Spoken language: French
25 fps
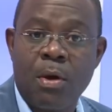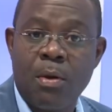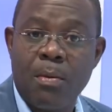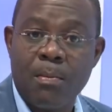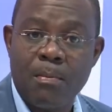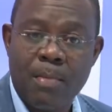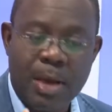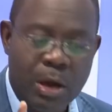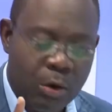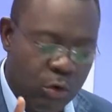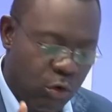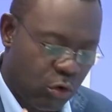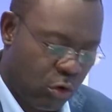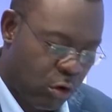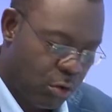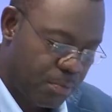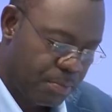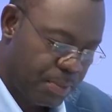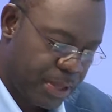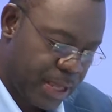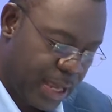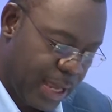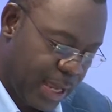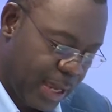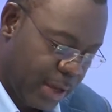mais ô
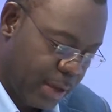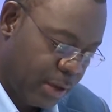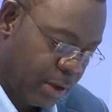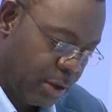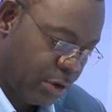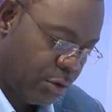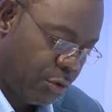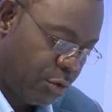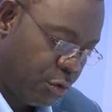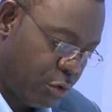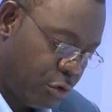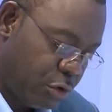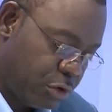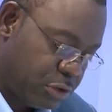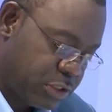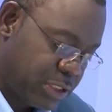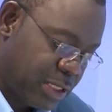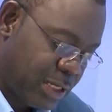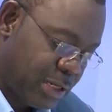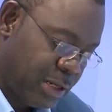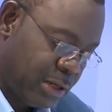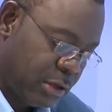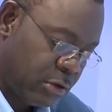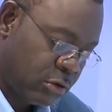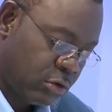combien
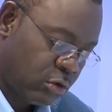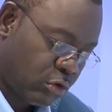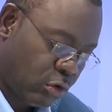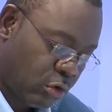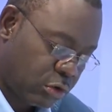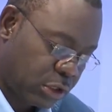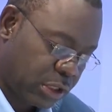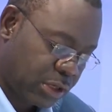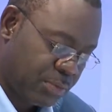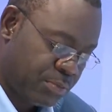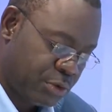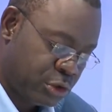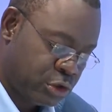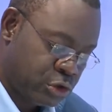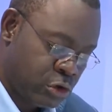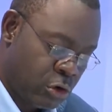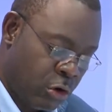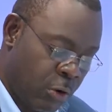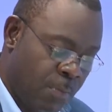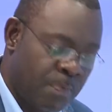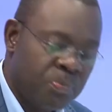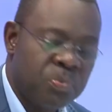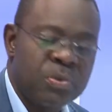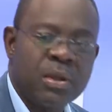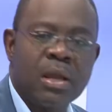utile
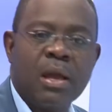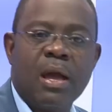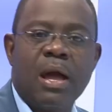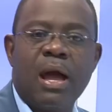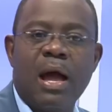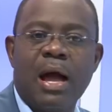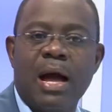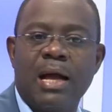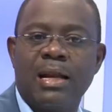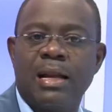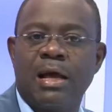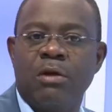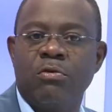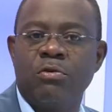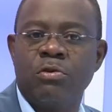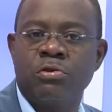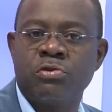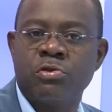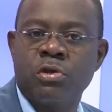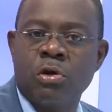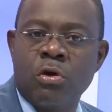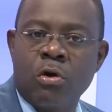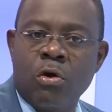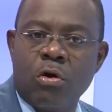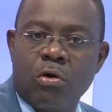contribution à la
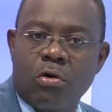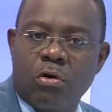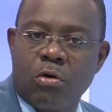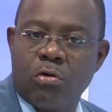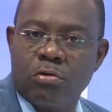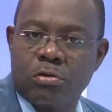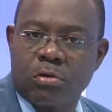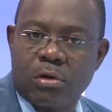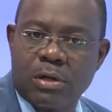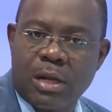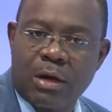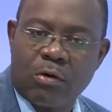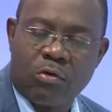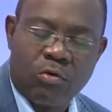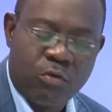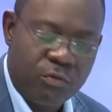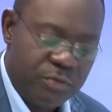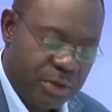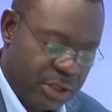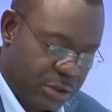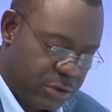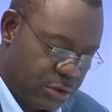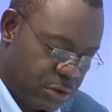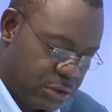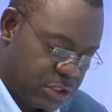lutte contre la
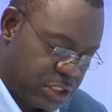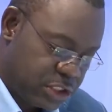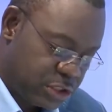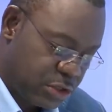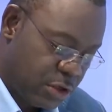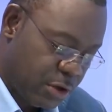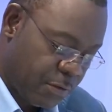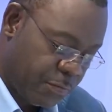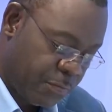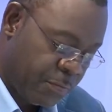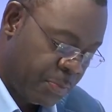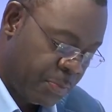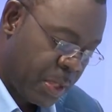Covid-19.